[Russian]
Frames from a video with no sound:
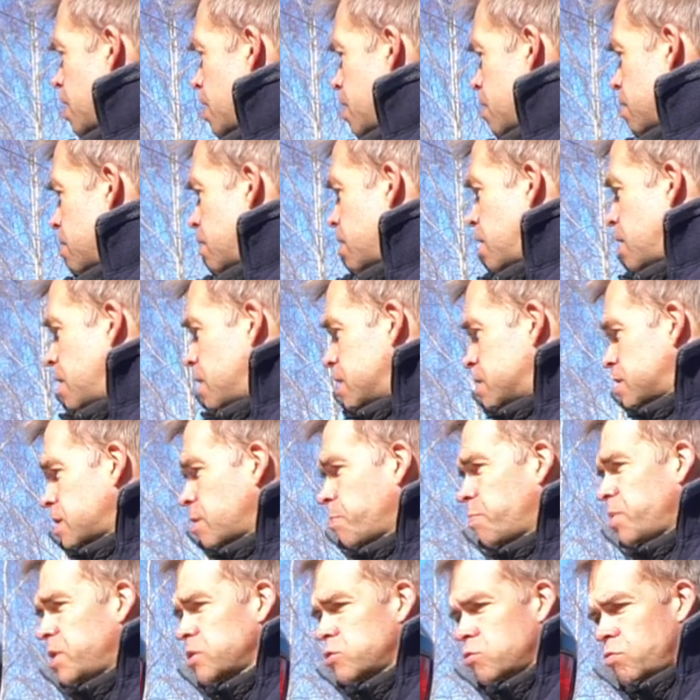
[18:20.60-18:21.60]
А
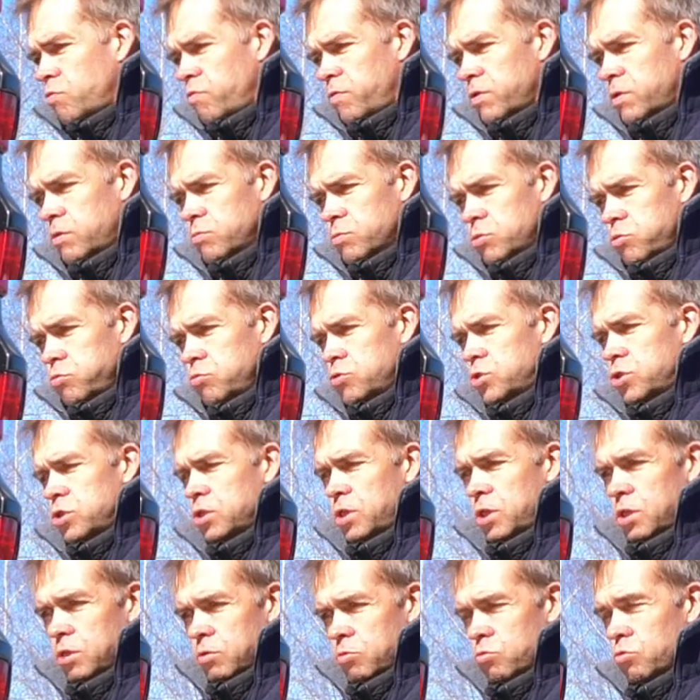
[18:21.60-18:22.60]
запаску в этом случае
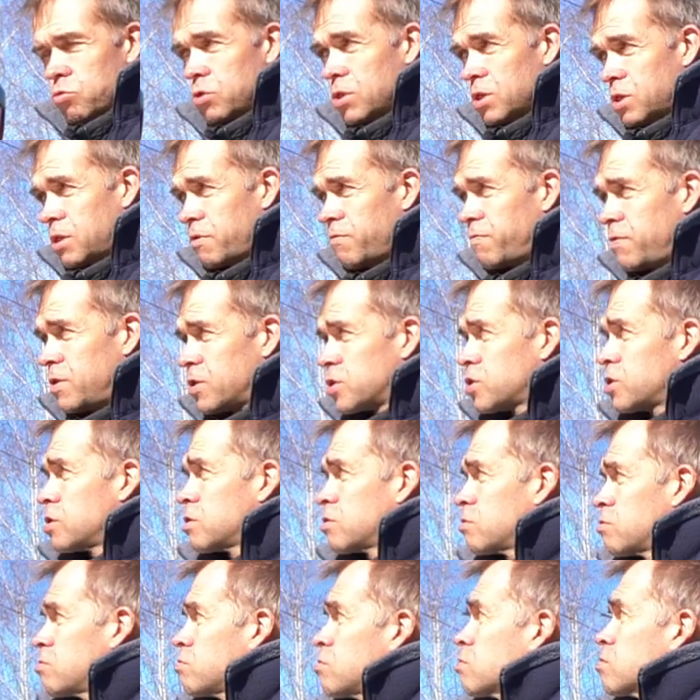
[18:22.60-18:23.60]
надо куда-то вешать.
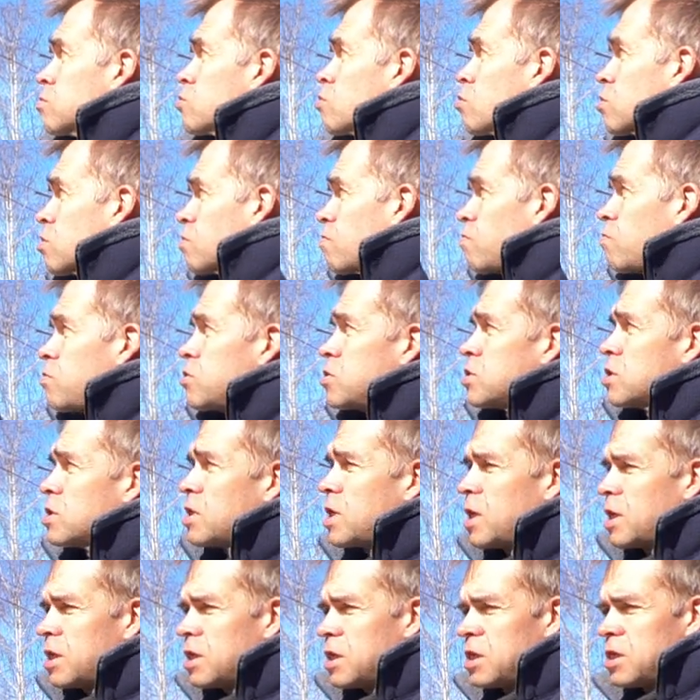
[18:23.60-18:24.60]
Ну, кто-то возит
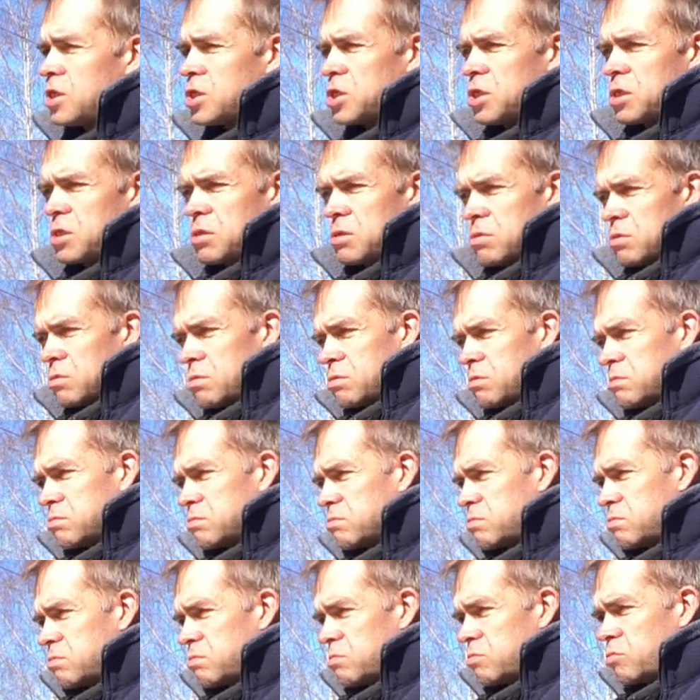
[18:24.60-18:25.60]
на крыше,
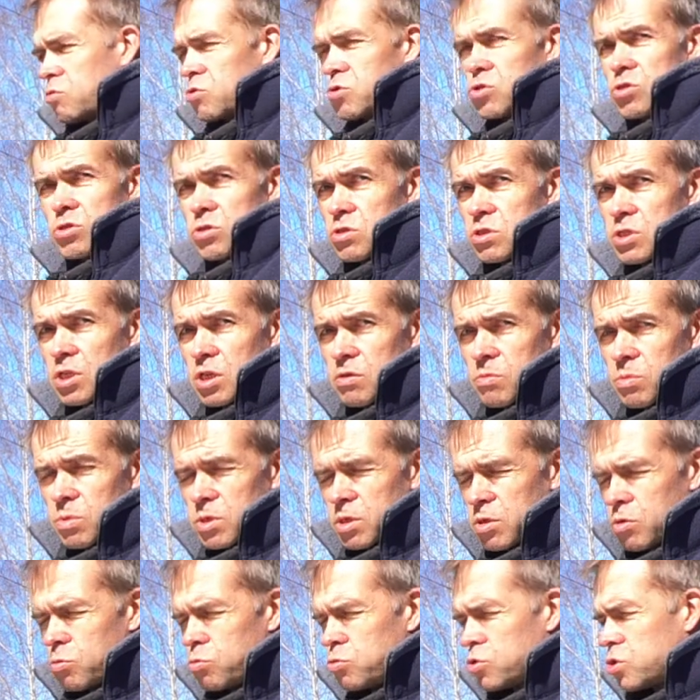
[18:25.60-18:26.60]
тоже не
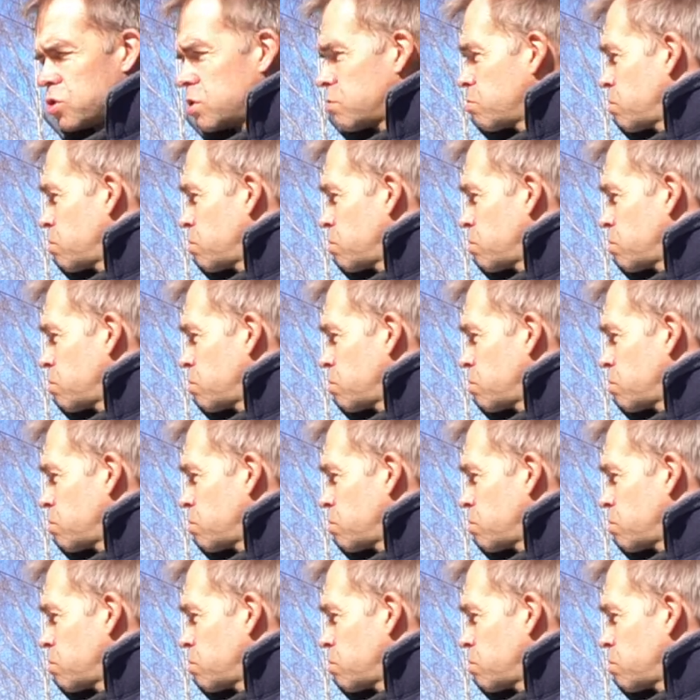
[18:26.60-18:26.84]
самое лучшее